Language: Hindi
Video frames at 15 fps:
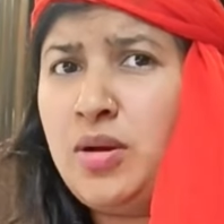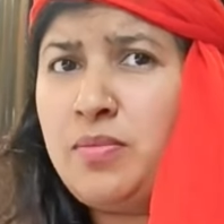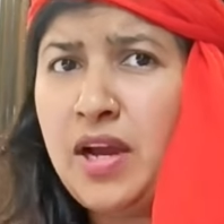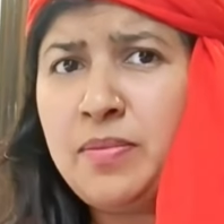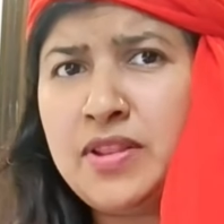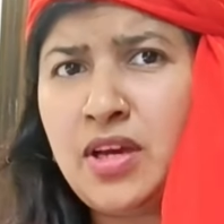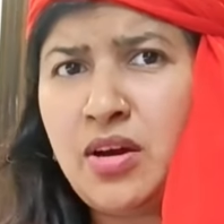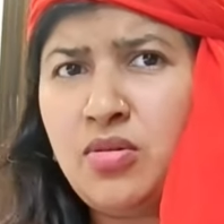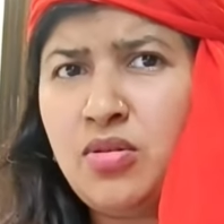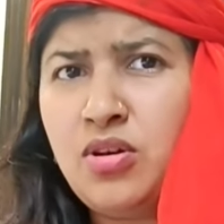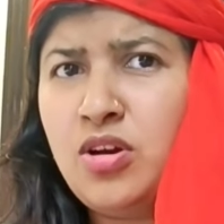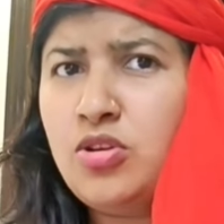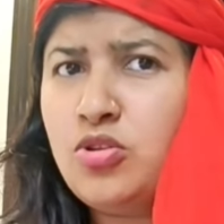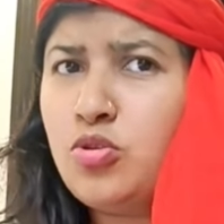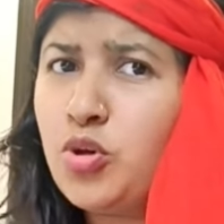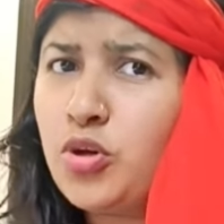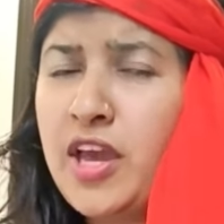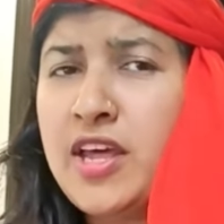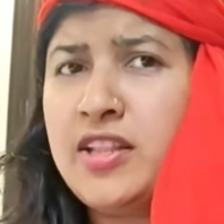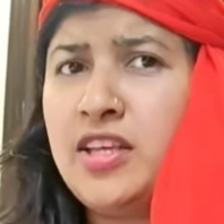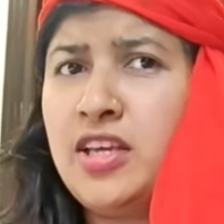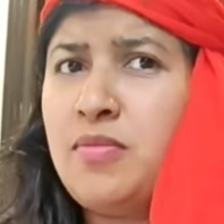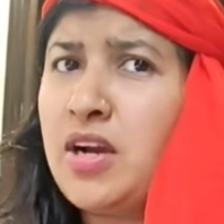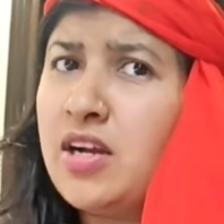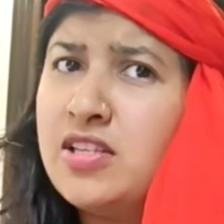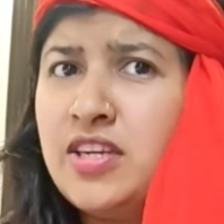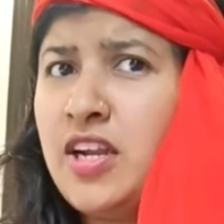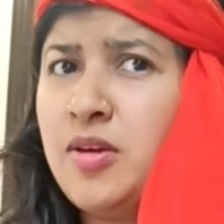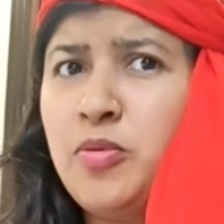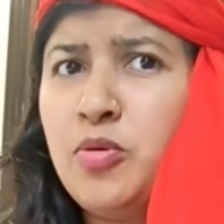मुझे एक बात बताओ तुम तो कह रहे थे कि मैं कल
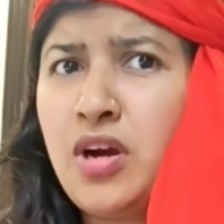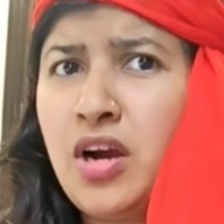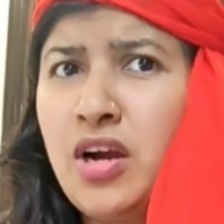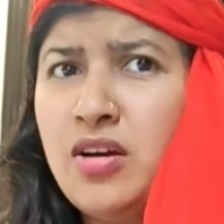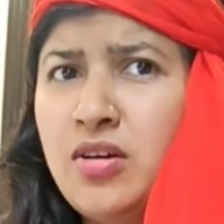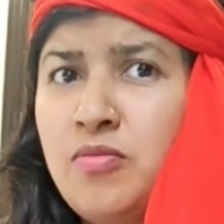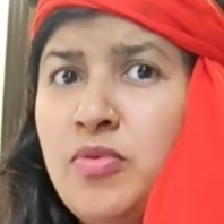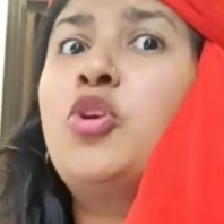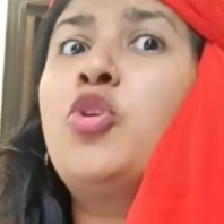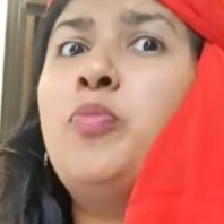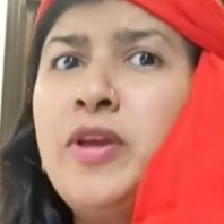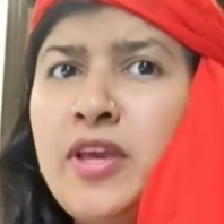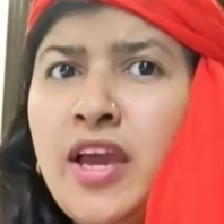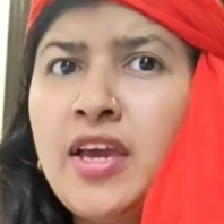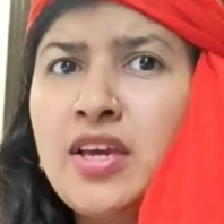से नहीं पीऊंगा हाँ। फिर क्यों पी